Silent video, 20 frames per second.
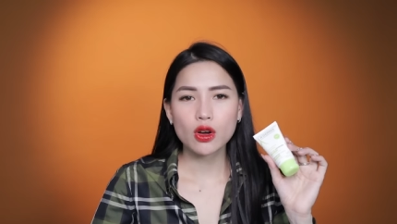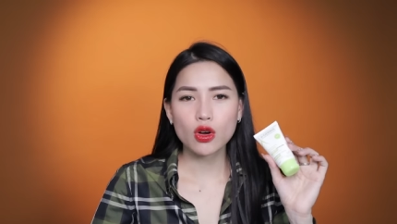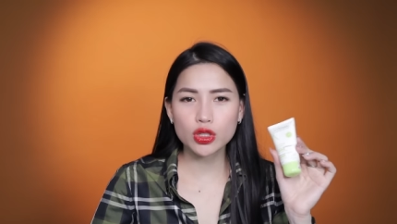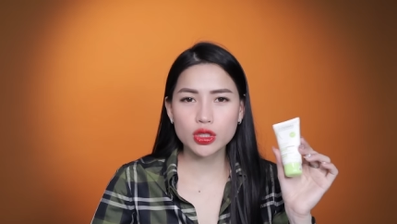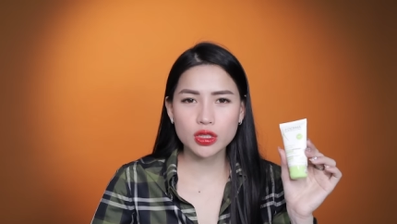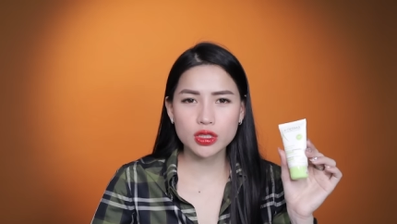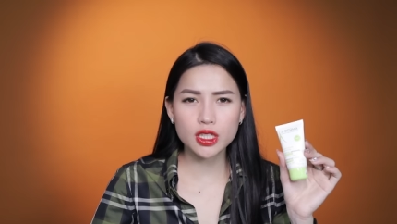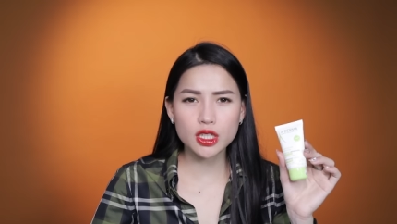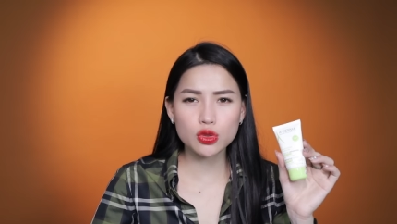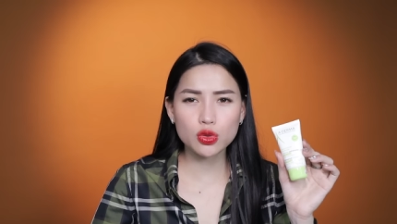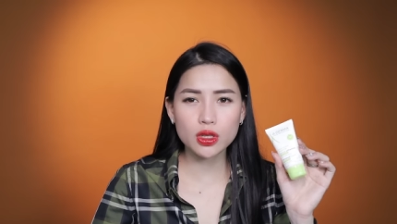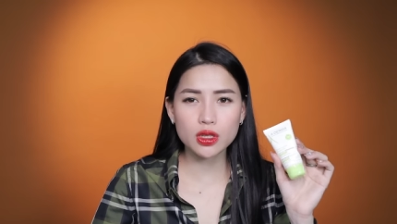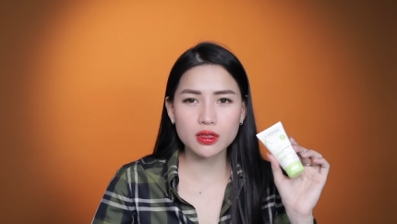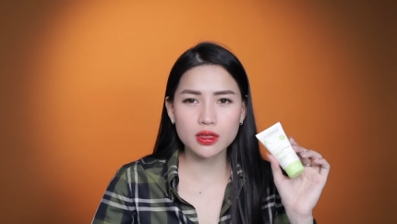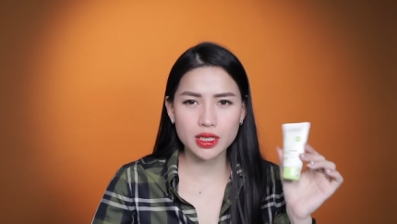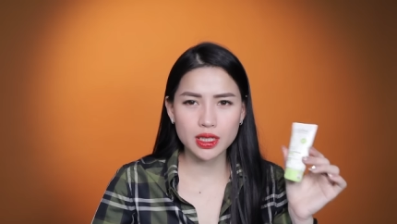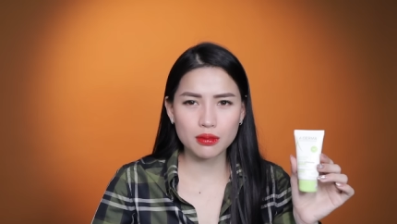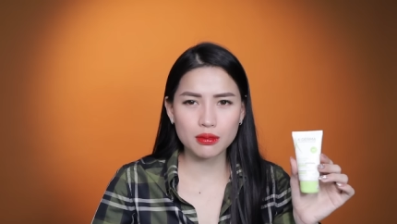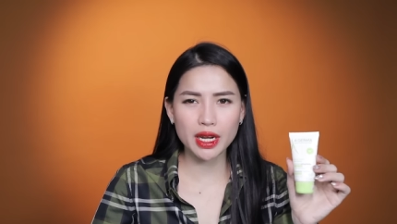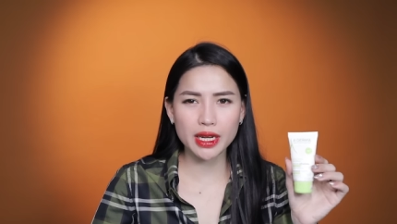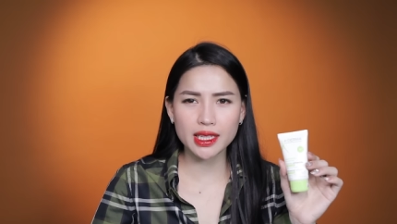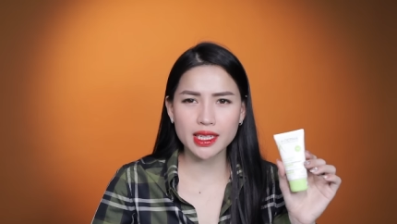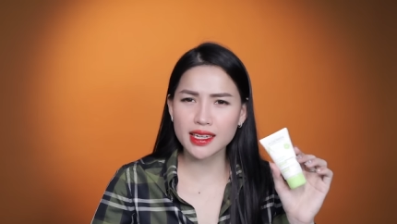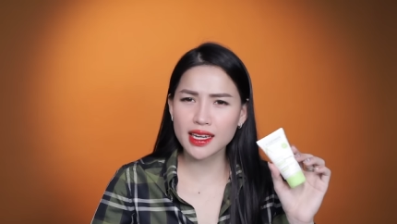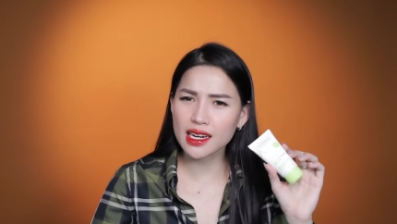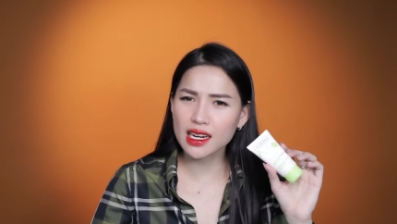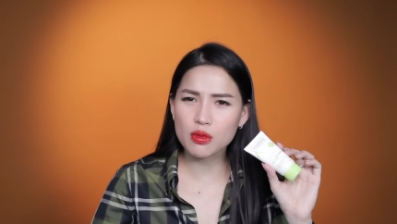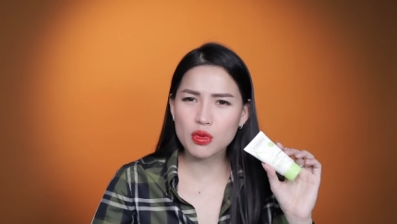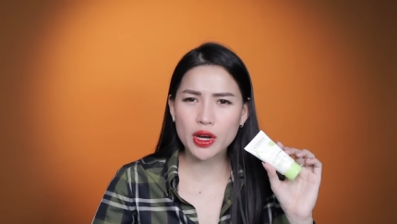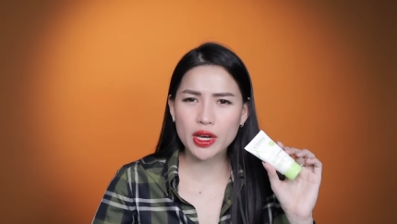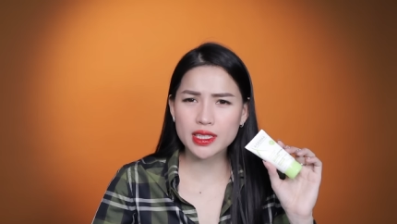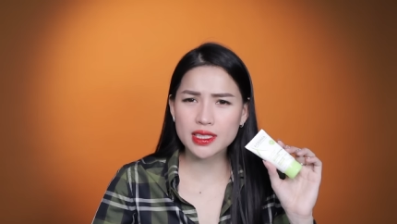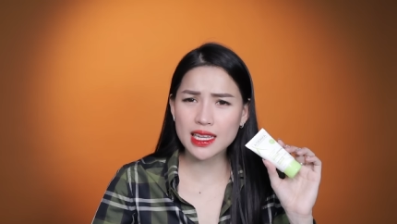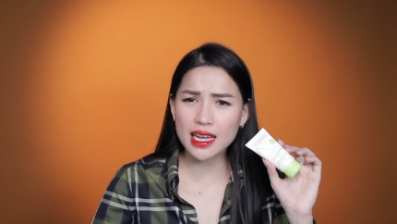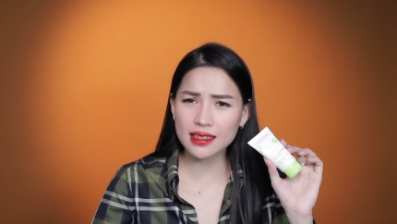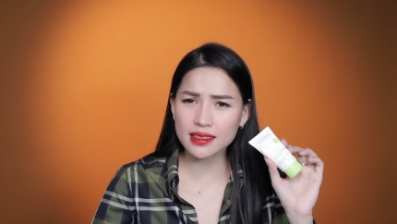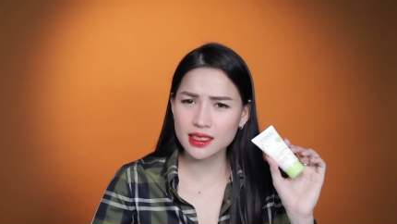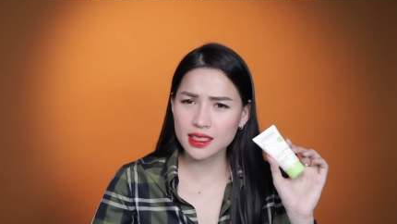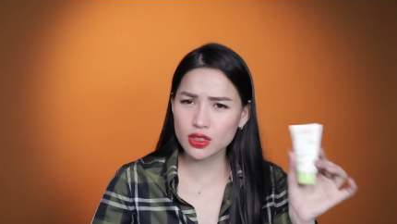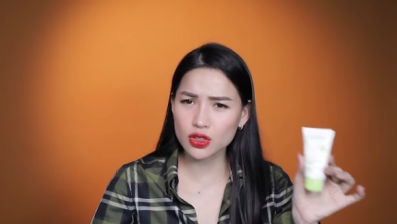Có chứa chiết xuất từ yến mạch thì đây là một cái
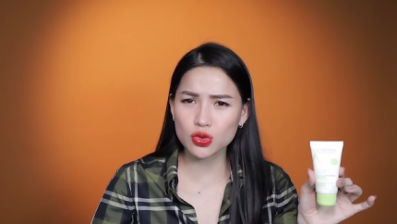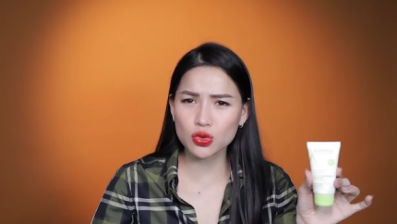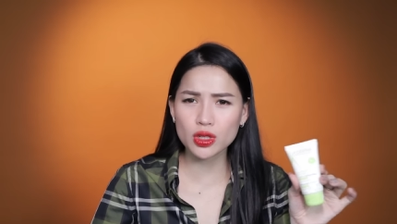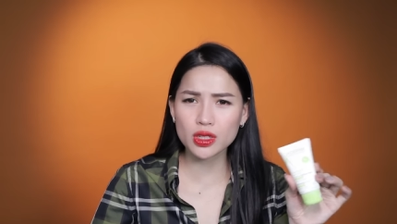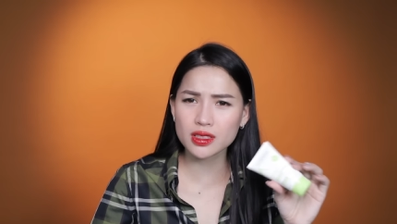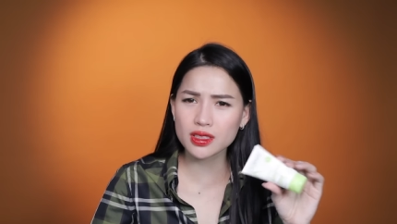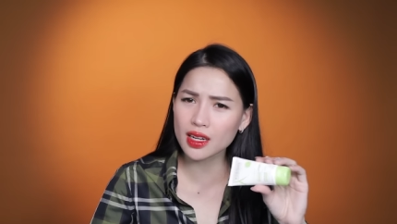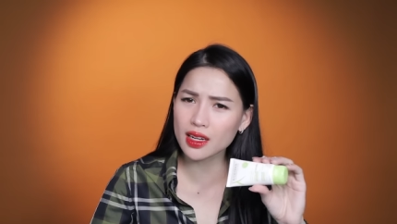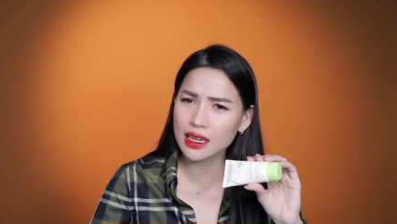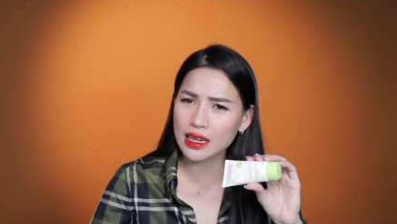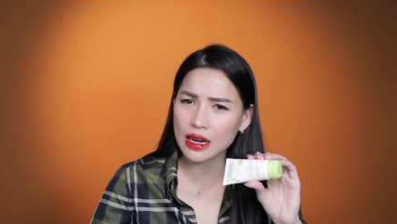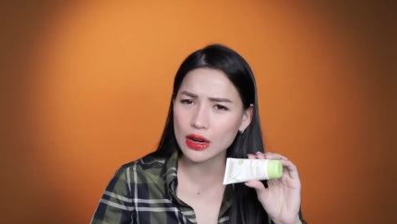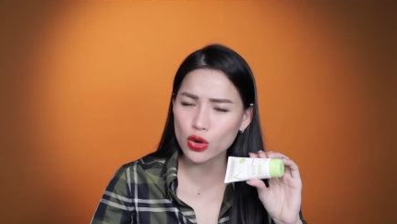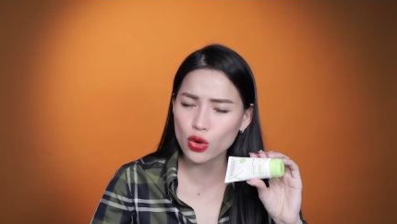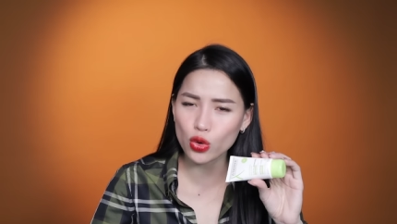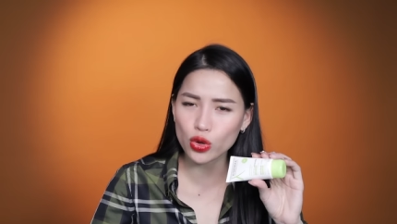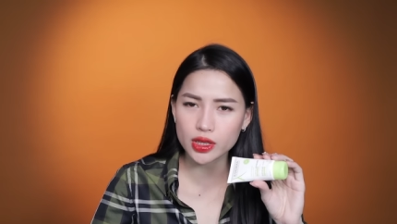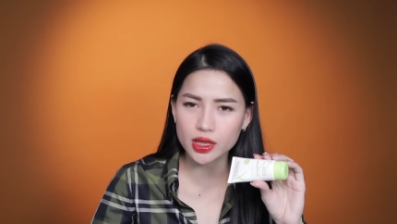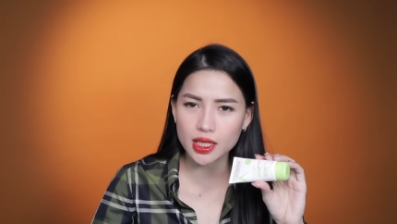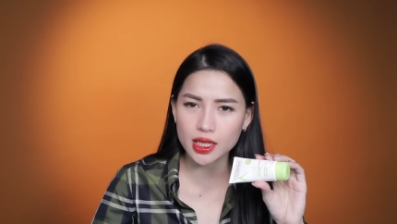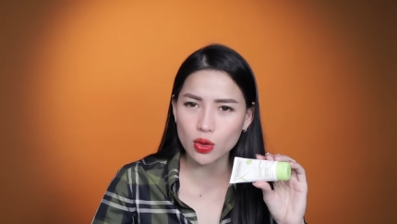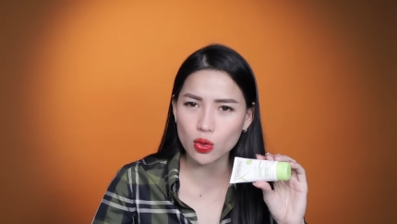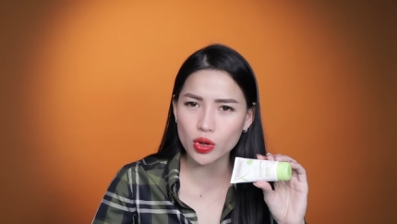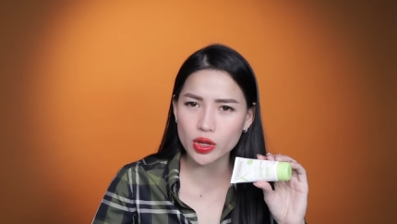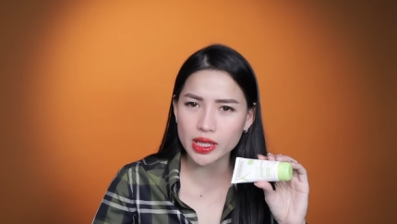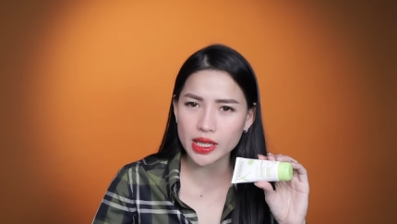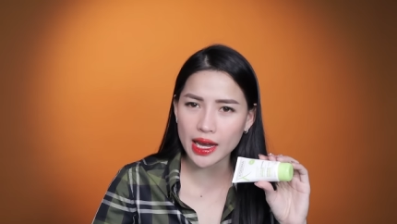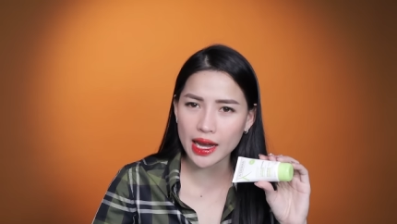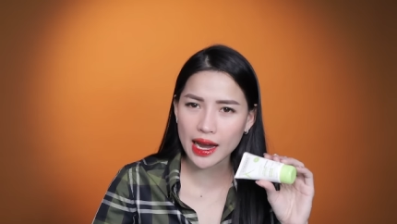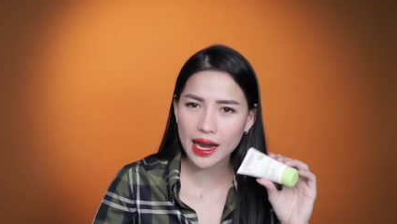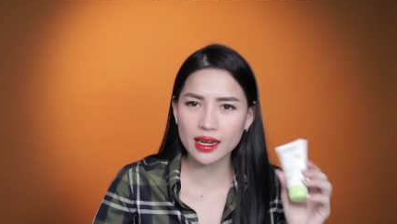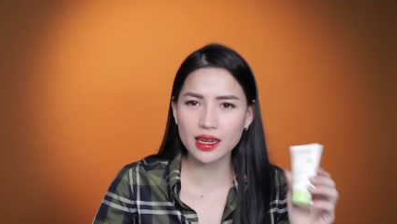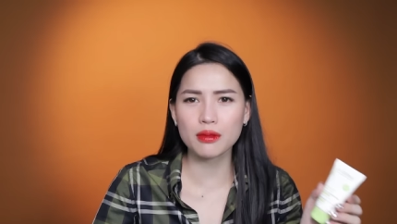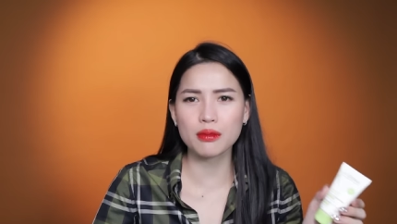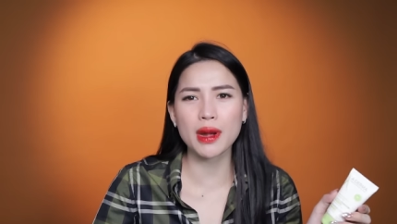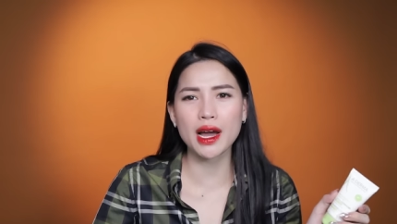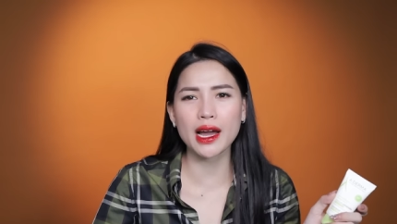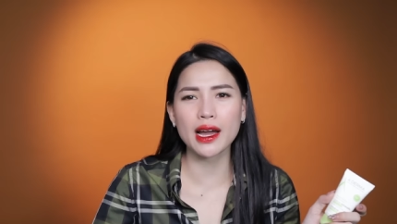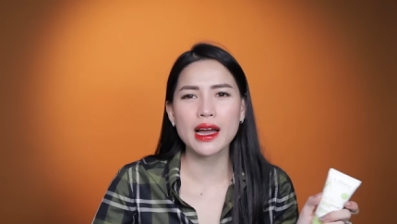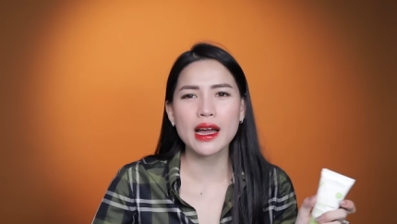dạng chiết xuất rất là nổi tiếng của nhà
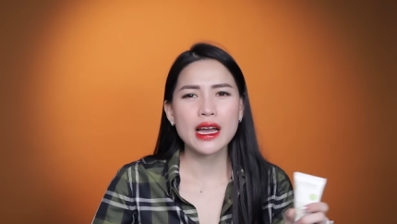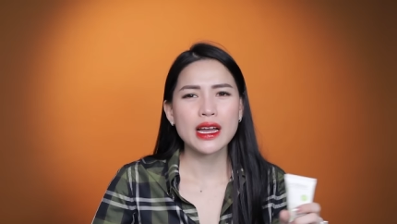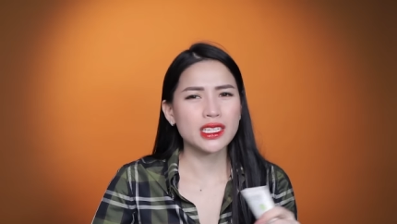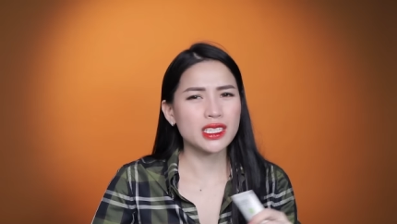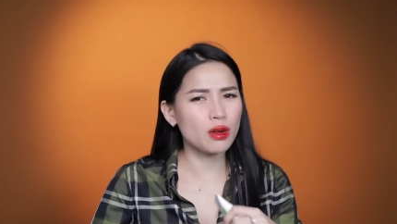A-Derma.